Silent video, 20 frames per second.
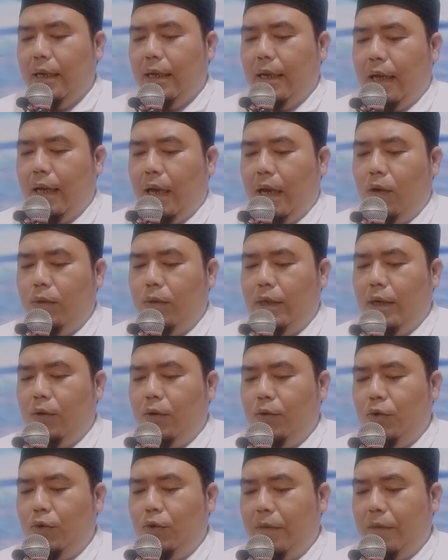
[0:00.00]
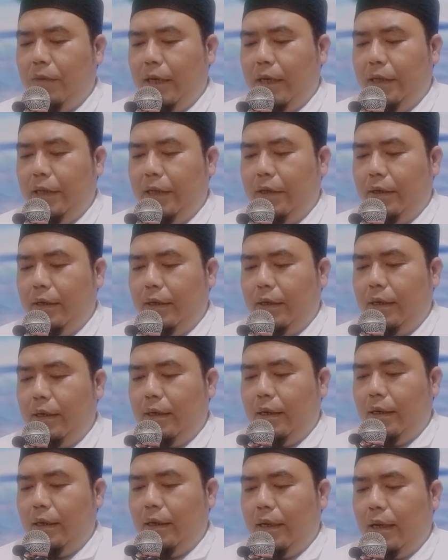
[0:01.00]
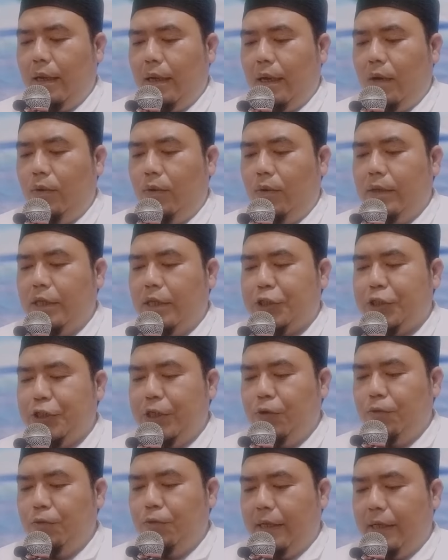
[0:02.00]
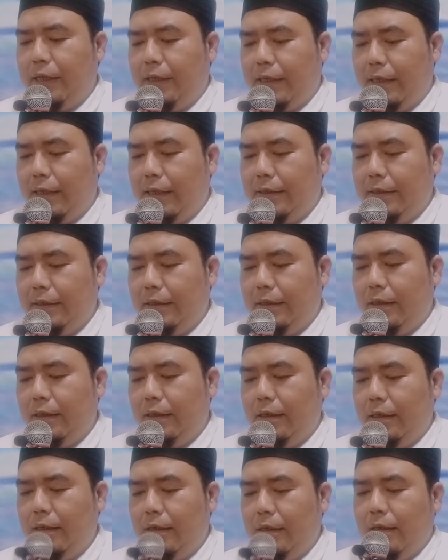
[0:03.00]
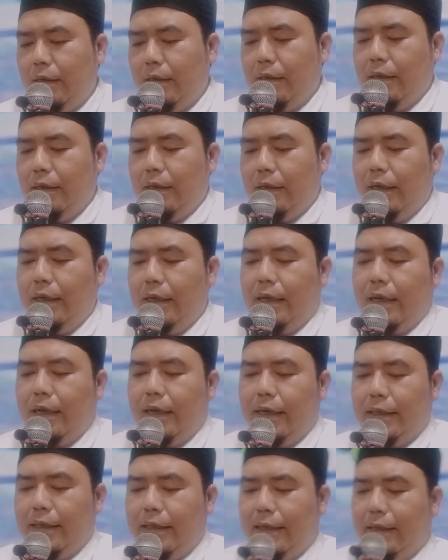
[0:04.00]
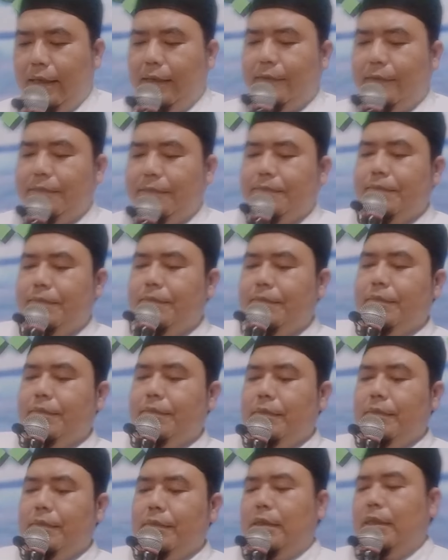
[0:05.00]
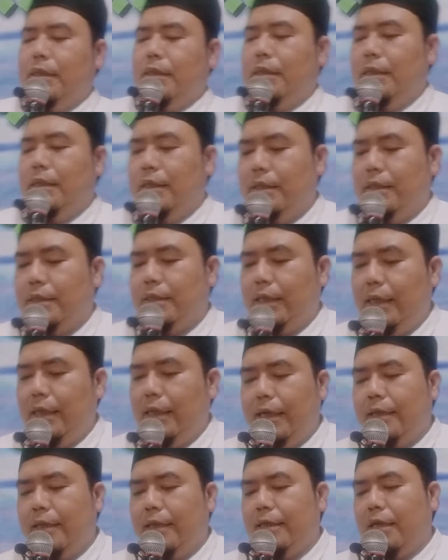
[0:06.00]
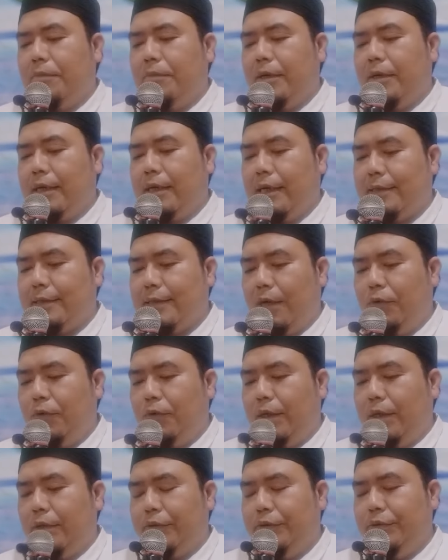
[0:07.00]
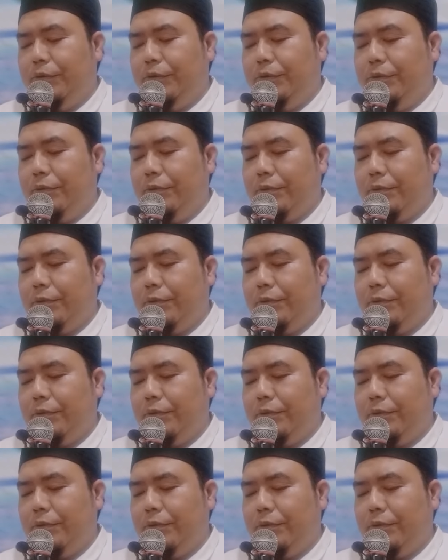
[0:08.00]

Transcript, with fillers: au ya'udu maridan aw yashi'u mayitan ila ghairi dhalik. Jadi di antara berkah sahur itu